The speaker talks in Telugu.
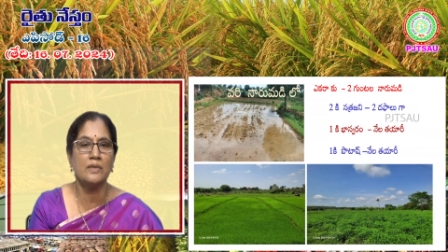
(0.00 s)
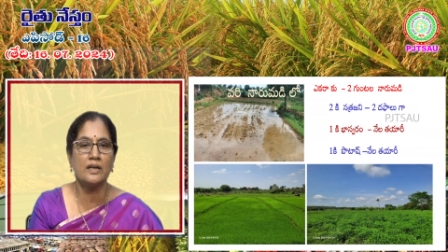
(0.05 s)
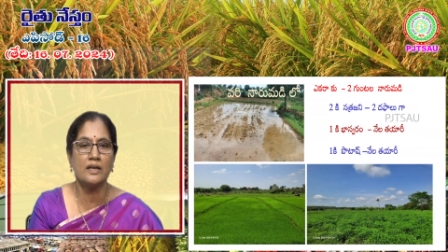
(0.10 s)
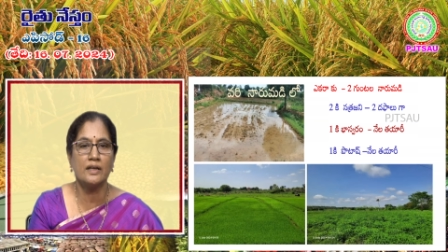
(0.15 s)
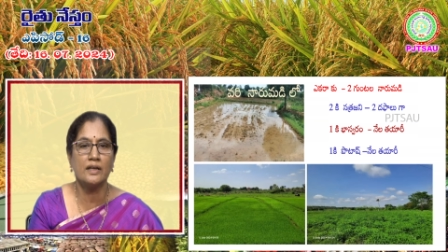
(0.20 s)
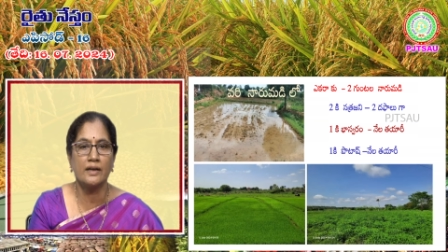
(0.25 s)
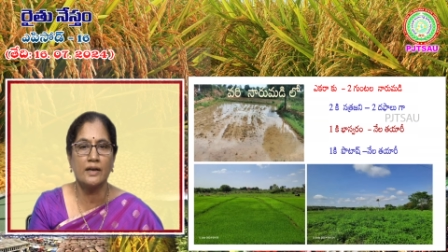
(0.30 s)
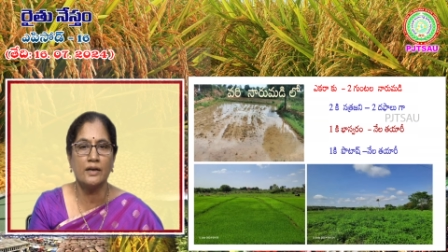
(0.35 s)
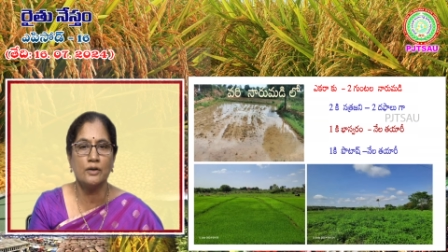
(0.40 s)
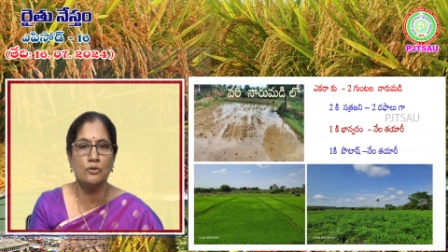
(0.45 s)

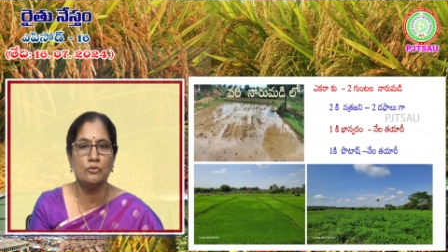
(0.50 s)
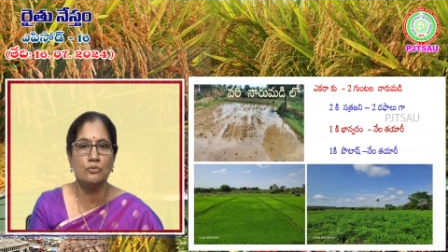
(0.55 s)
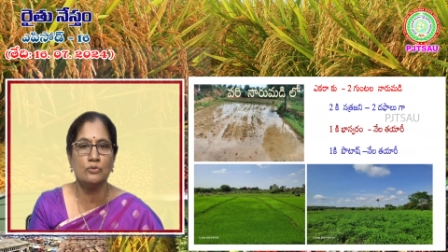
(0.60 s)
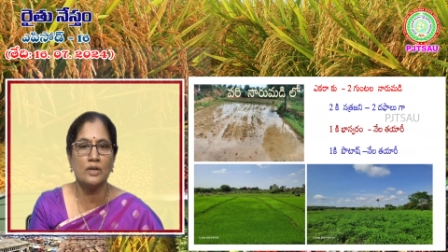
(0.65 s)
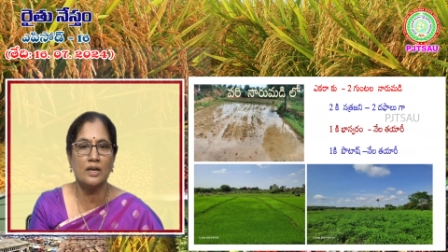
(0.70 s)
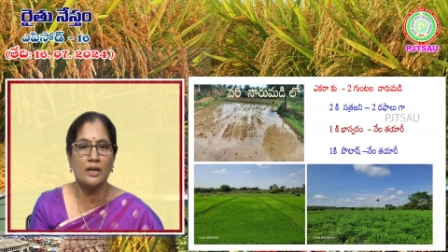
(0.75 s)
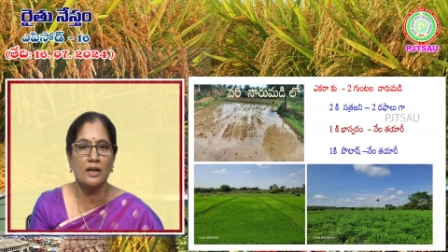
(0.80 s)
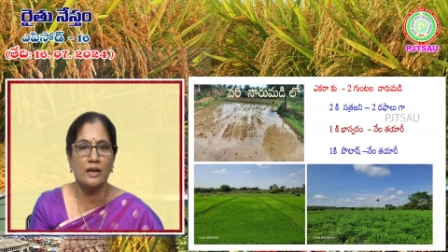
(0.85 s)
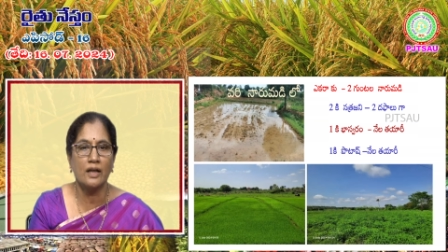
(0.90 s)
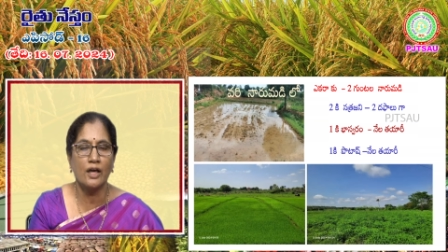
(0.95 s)
మనకి రెండు
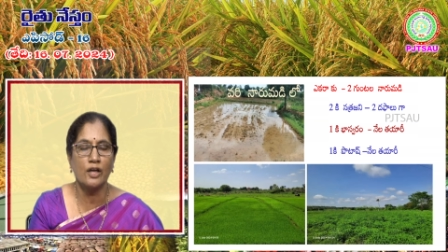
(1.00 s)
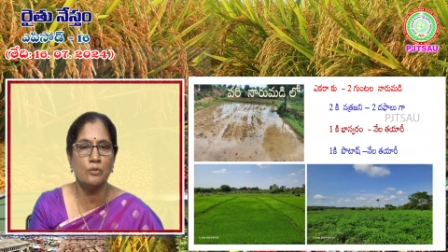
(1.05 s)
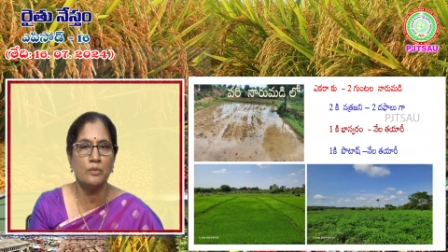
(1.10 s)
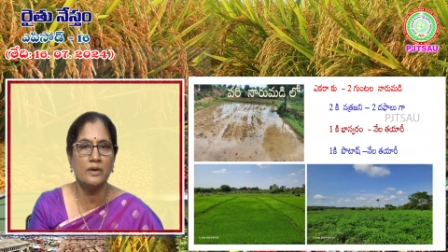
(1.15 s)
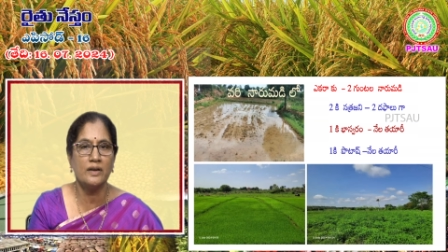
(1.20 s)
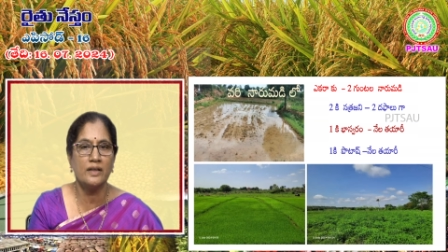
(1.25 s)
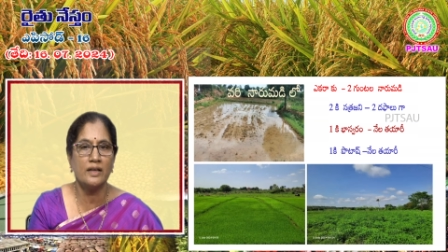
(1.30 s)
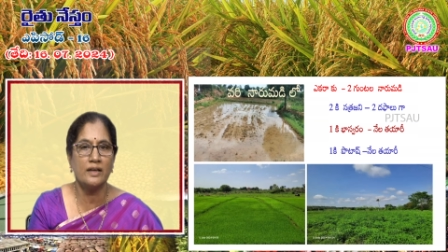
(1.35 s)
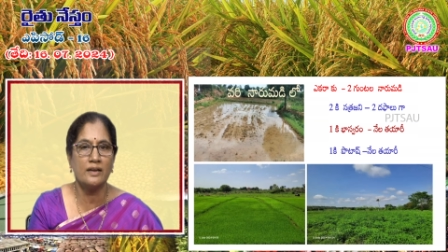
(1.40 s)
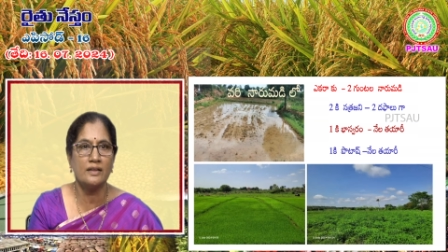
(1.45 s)
గుంటల
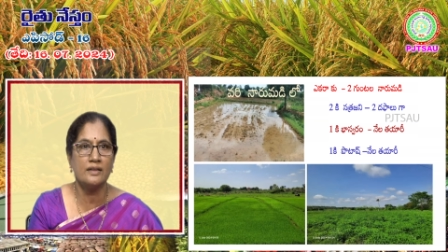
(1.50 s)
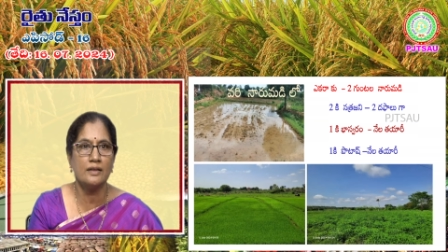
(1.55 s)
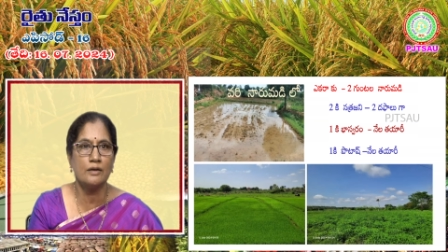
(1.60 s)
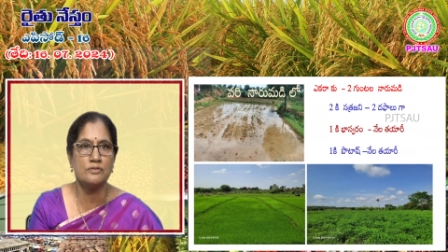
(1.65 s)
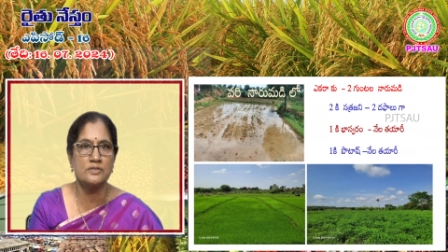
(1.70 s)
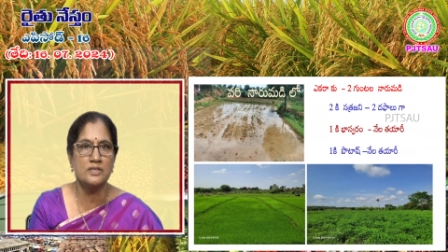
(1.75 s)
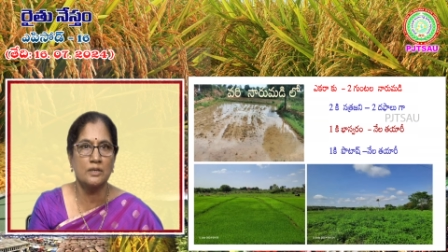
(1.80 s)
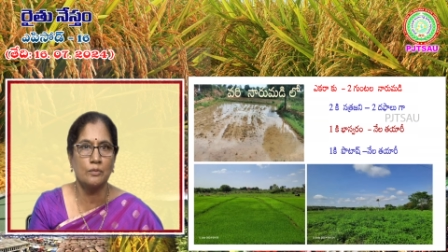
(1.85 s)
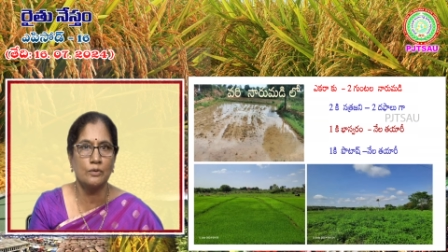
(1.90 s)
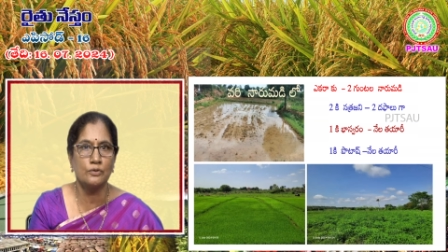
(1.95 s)
నారుమడి అనేది
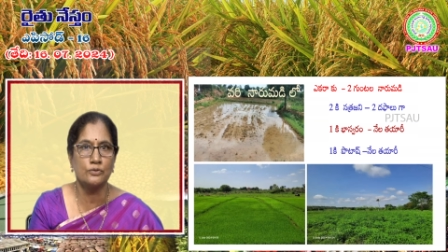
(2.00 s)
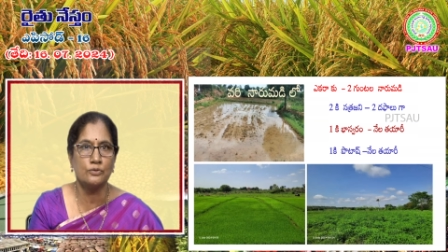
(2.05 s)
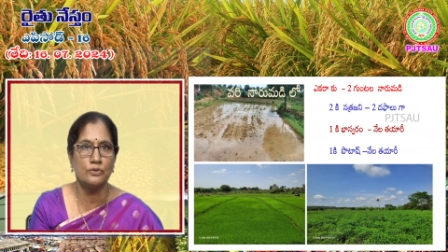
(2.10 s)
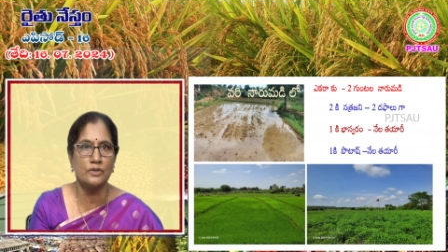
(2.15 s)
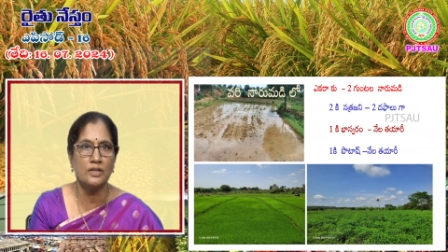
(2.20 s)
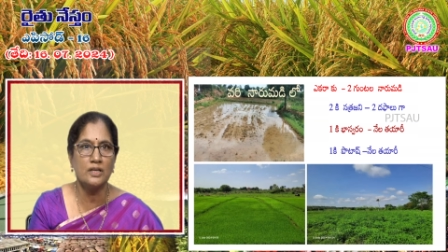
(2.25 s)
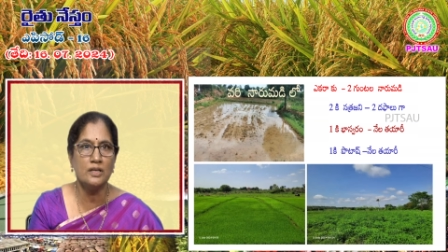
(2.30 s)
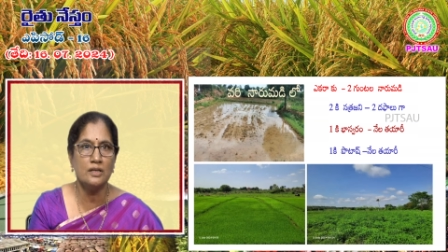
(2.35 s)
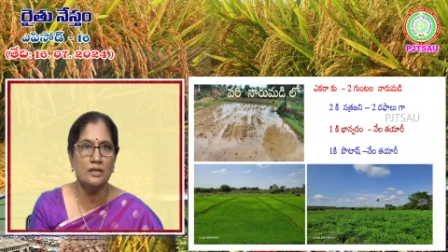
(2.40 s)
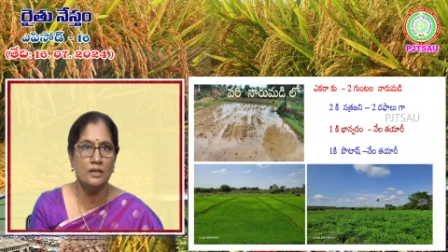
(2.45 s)
అవసరం
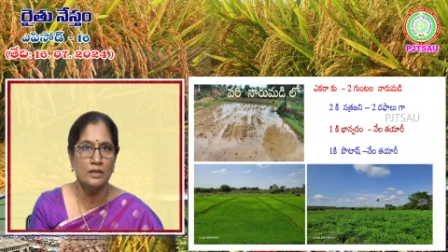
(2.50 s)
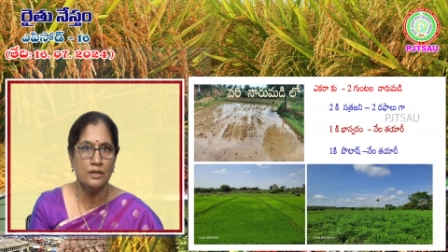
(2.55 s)
అవుతుంది